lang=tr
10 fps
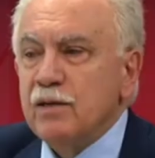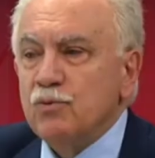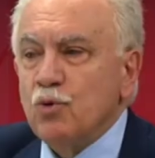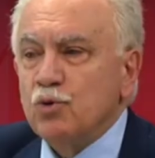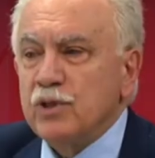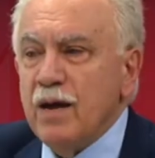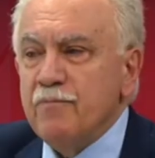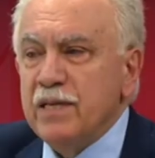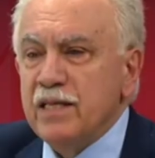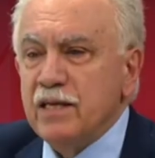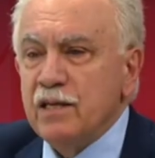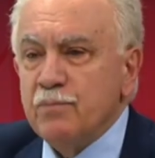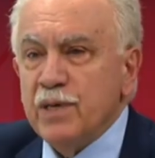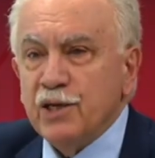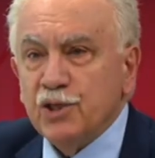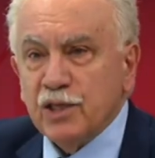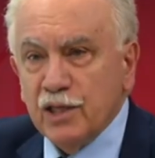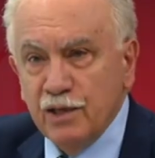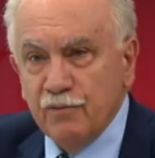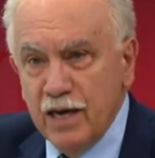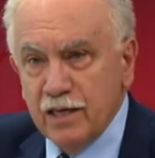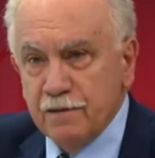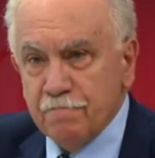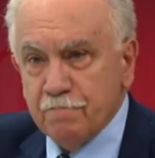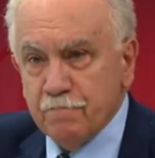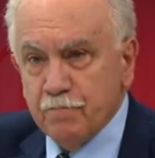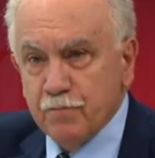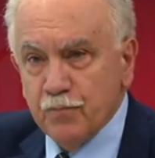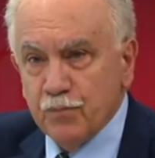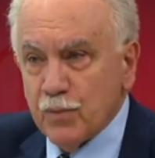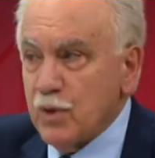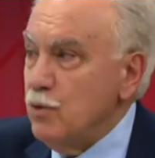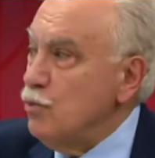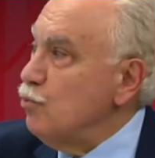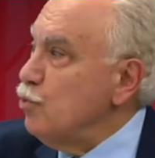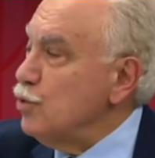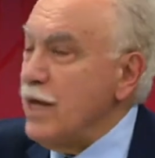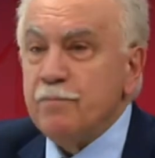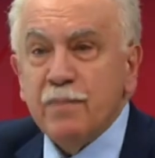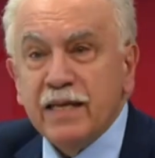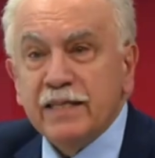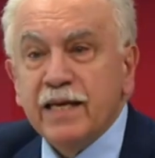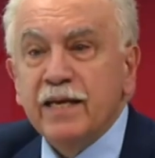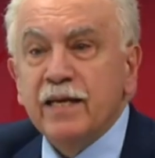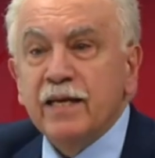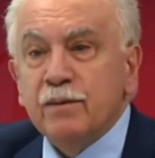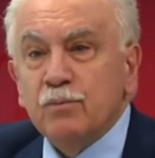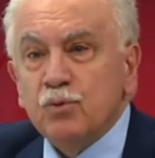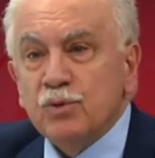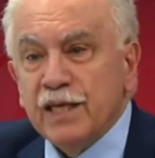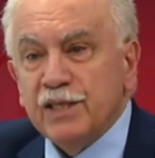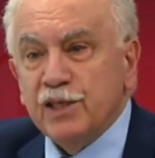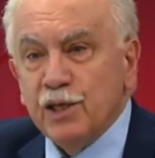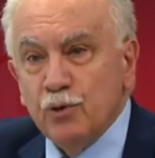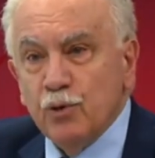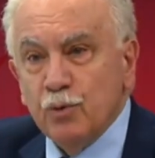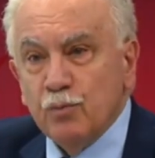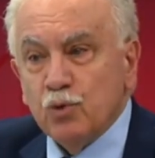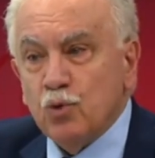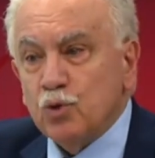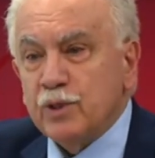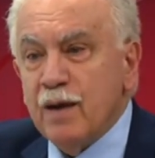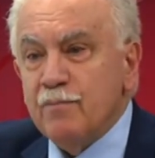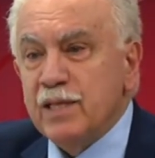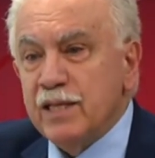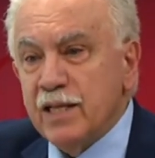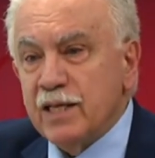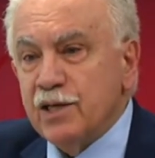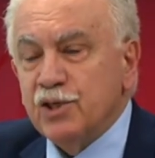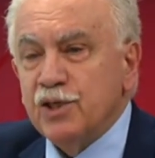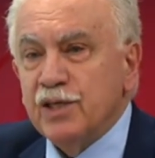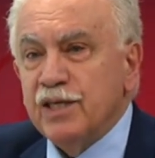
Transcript: 90 e, bin liralık bir açıkları var. Buradan ben de bu sesleniyorum. Bu 90 bin liralık açığı